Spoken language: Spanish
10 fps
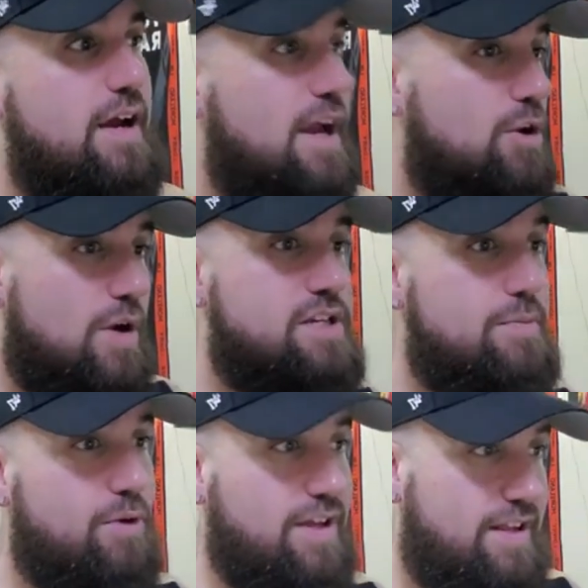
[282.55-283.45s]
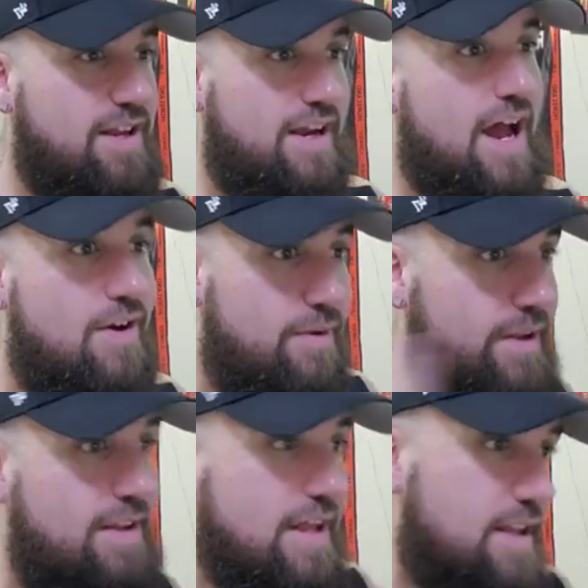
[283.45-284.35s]
Él lo hace porque tiene calor,
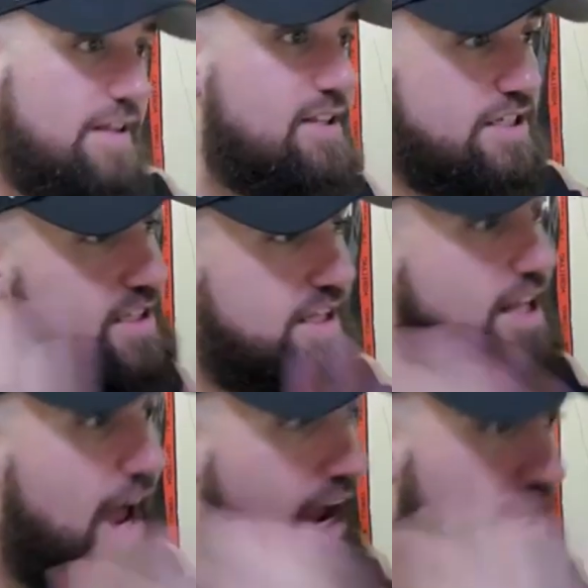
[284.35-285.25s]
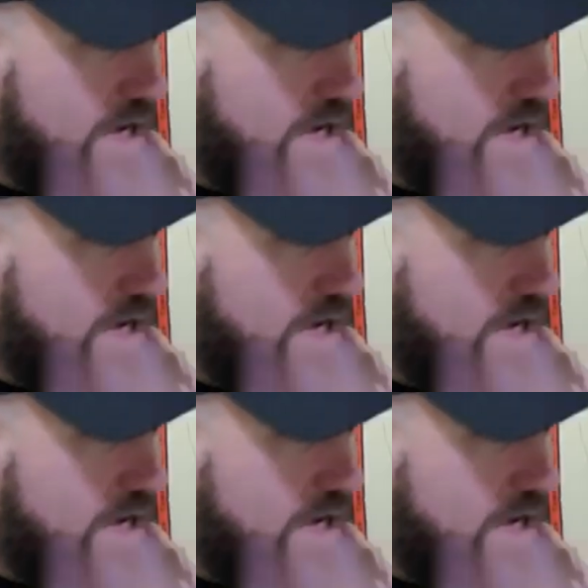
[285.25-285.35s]
viste, necesita